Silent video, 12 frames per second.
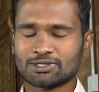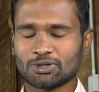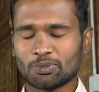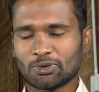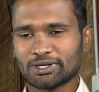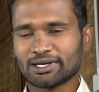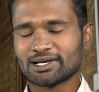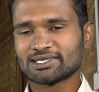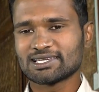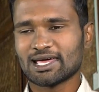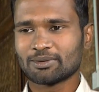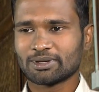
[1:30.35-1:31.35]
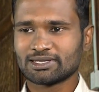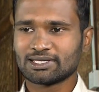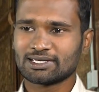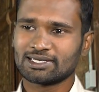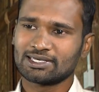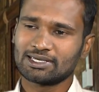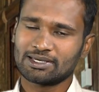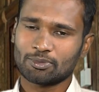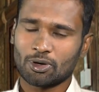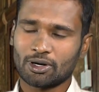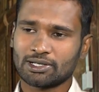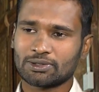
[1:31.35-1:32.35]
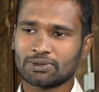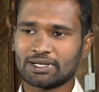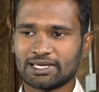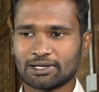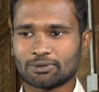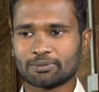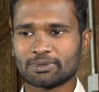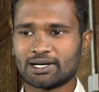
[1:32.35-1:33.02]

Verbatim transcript: సో ముఖ్యంగా చాలామందికి బ్రాయిలరు లేయరు